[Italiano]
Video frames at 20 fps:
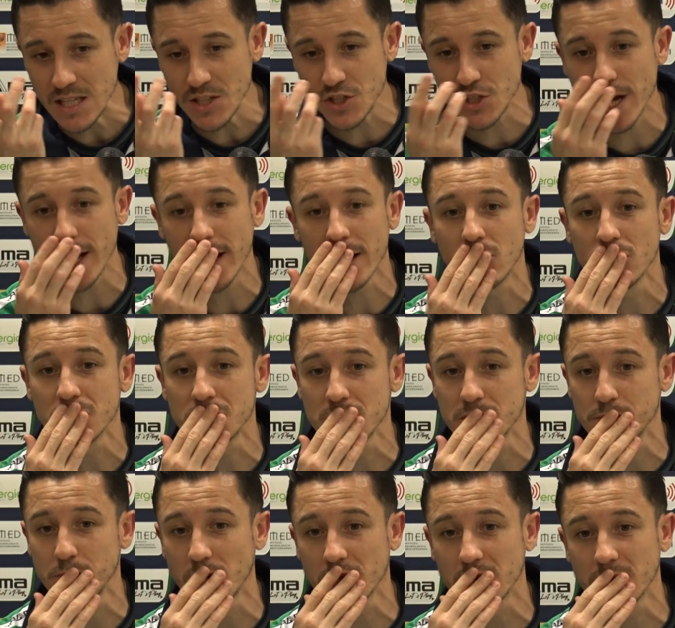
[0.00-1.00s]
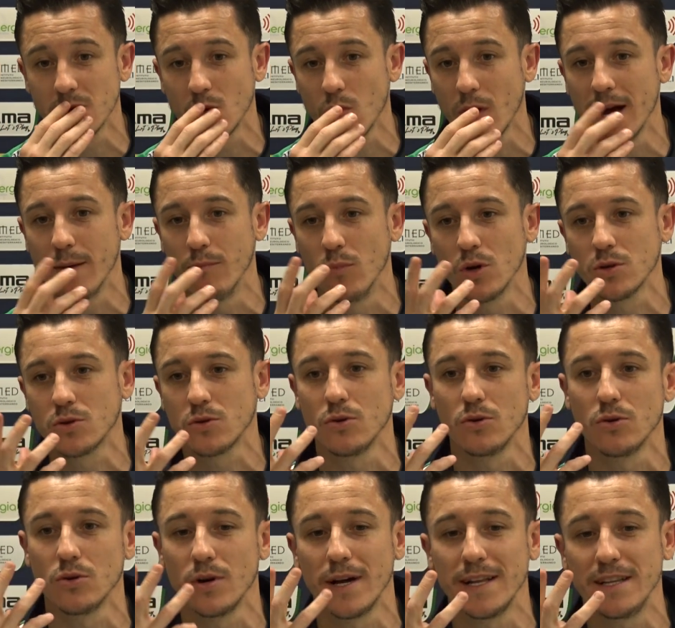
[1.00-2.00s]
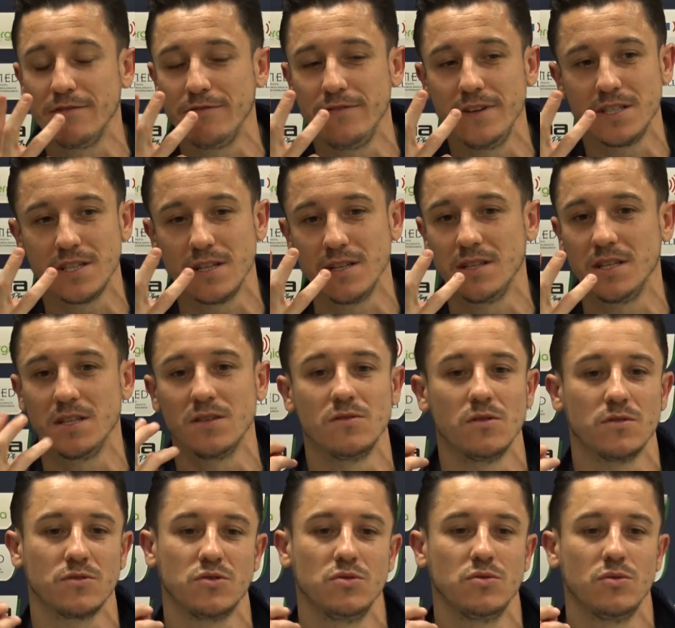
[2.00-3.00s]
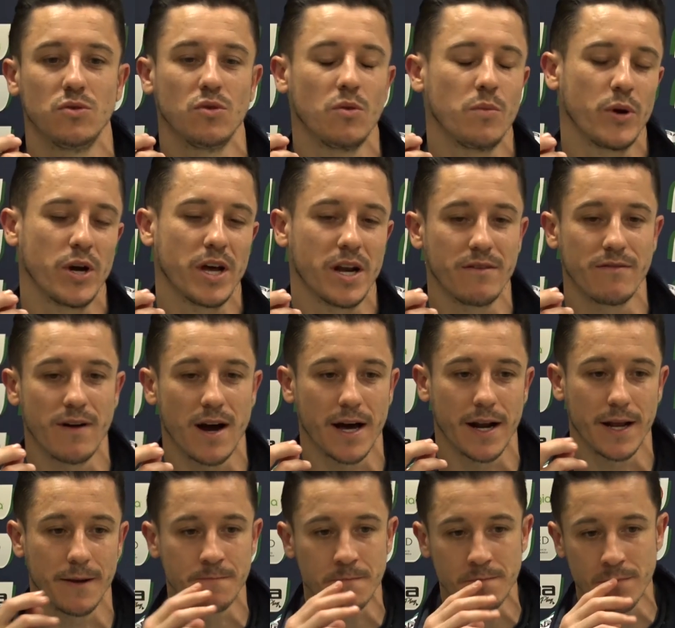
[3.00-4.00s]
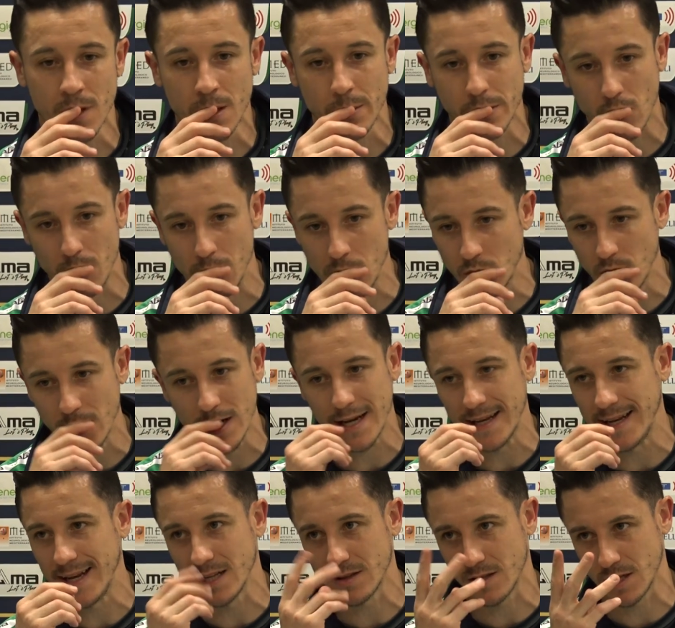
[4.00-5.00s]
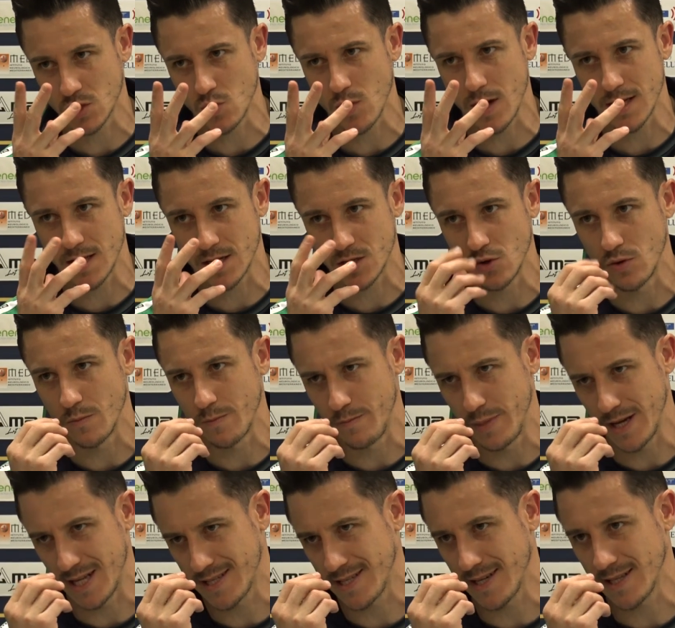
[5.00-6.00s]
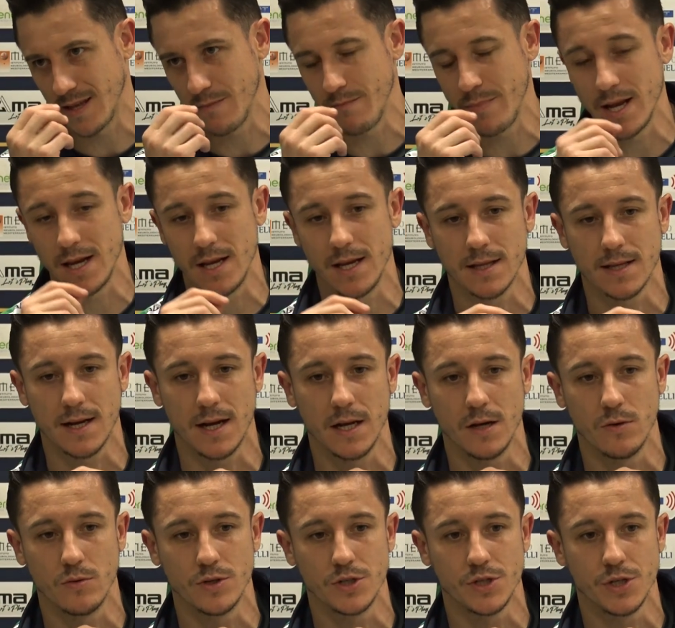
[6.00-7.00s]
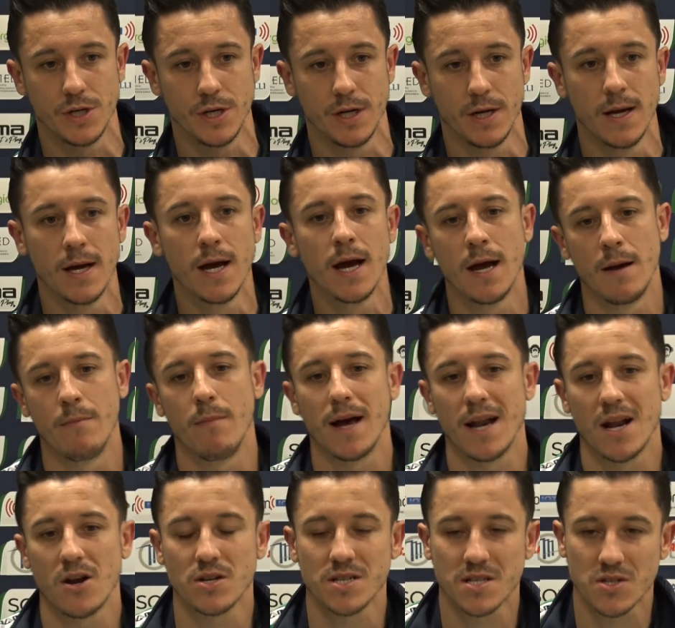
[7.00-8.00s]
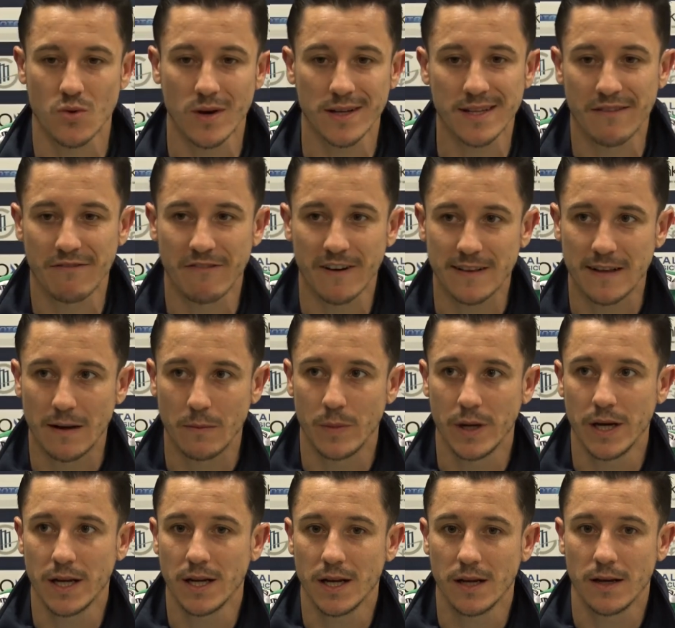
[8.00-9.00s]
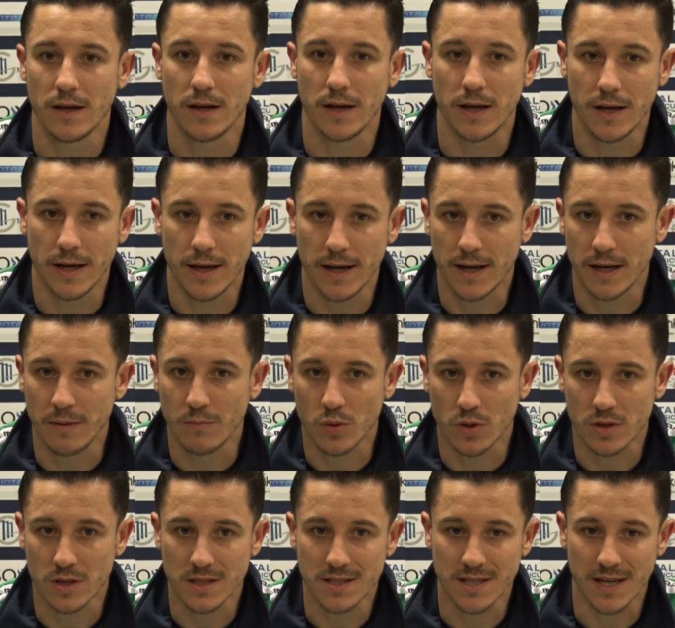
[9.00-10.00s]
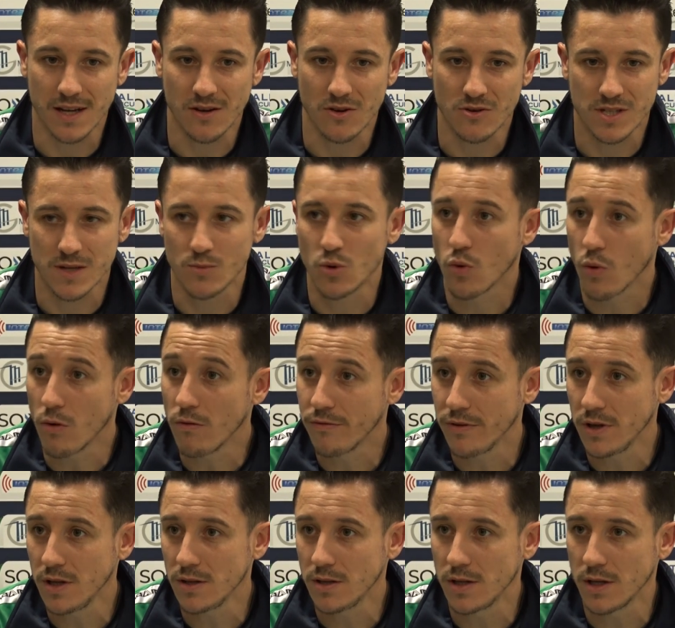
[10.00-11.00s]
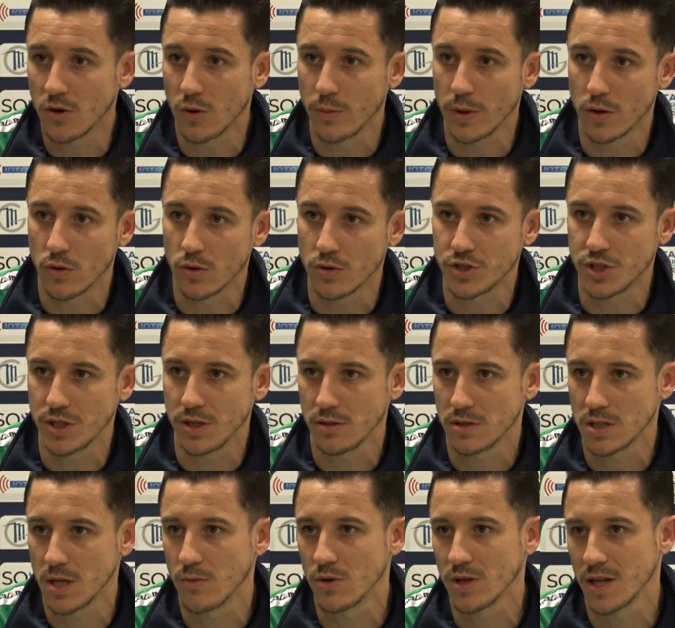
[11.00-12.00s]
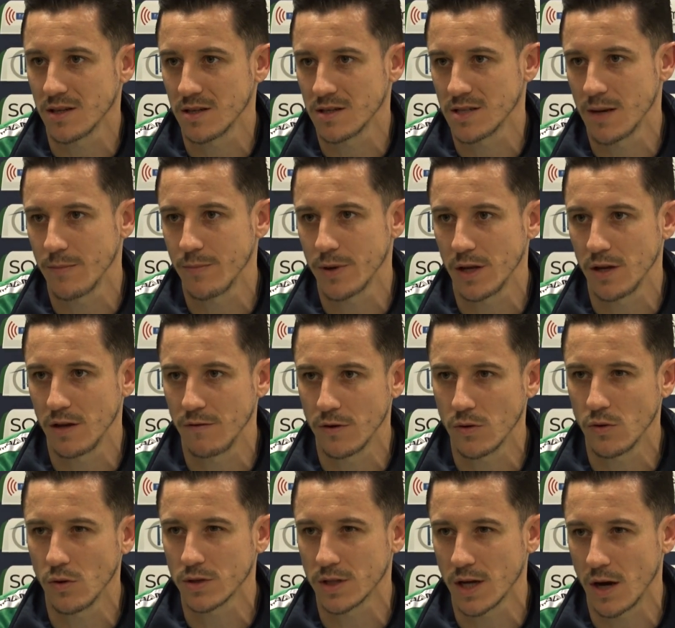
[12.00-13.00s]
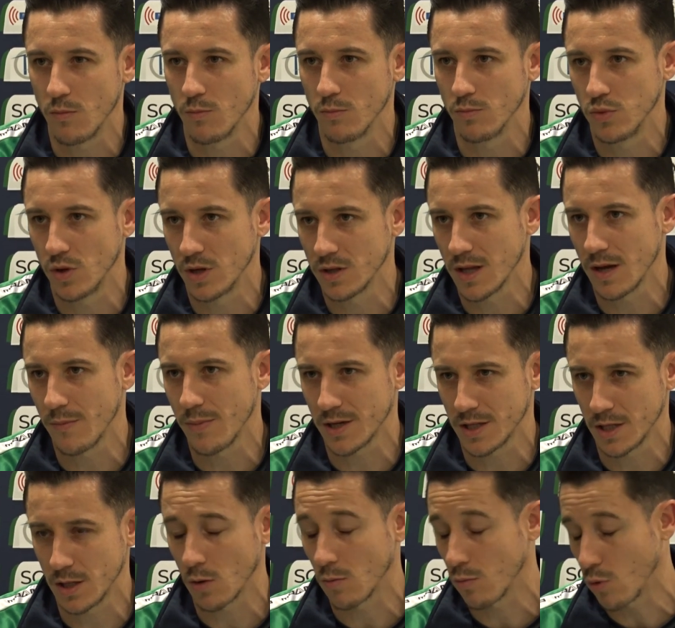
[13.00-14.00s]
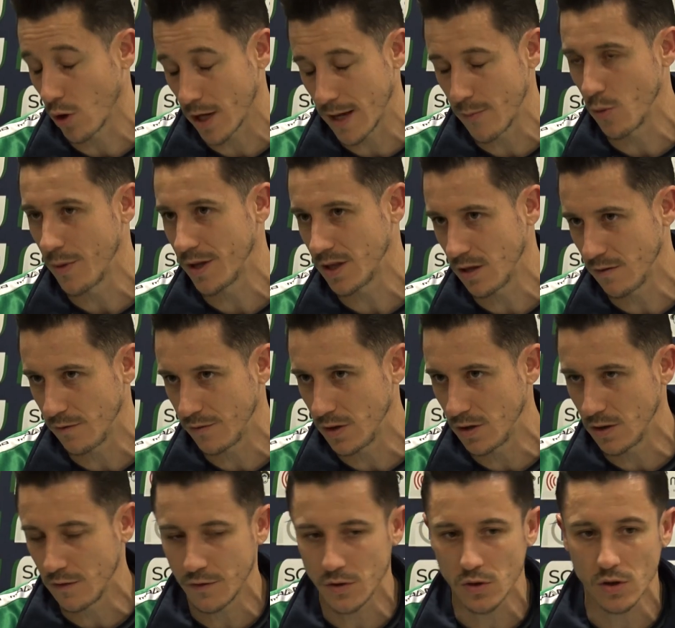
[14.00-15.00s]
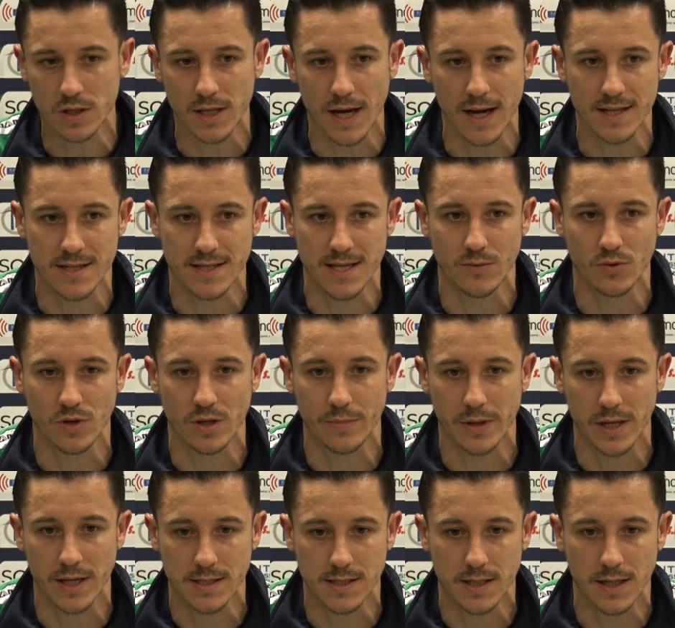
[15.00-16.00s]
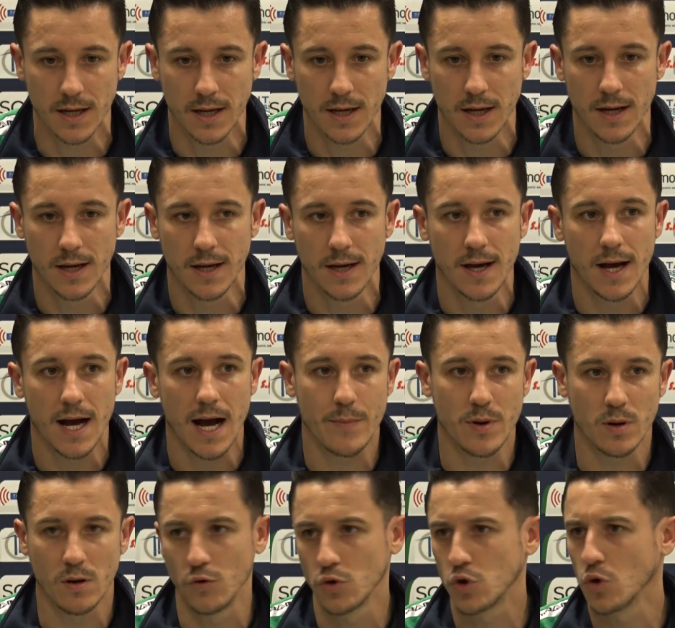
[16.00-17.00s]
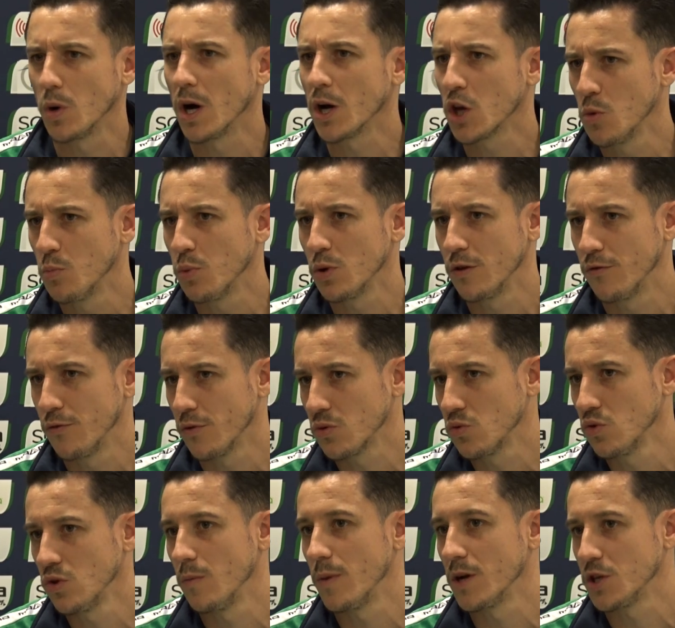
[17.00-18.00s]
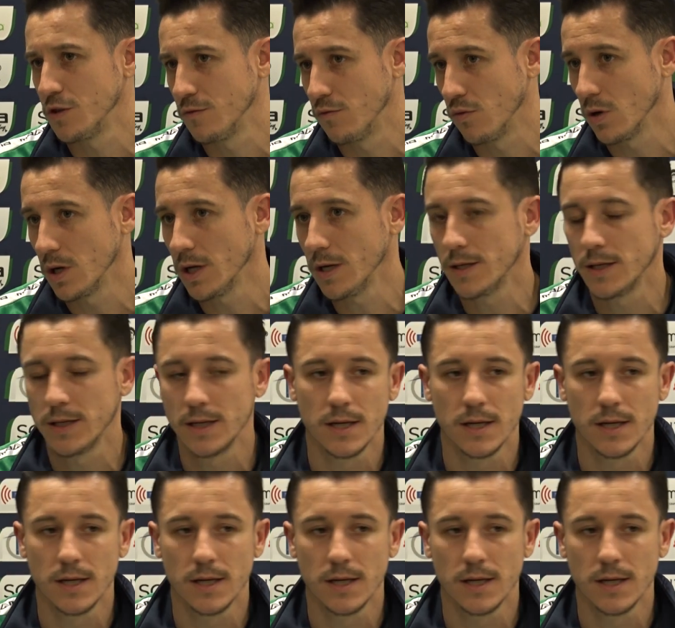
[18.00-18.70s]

Cioè, questi sport qua è molto è difficile di dove, dove puoi arrivare. Comunque anche le altre squadre sono piazzate bene in Italia oggi ma la nostra squadra è fatta bene e l'importanza è che noi siamo convinti come oggi siamo andati sempre in difficoltà durante la partita, qualche momento in difficoltà e siamo ripresi. Abbiamo avuto anche un po' di fortuna, ma ci vuole.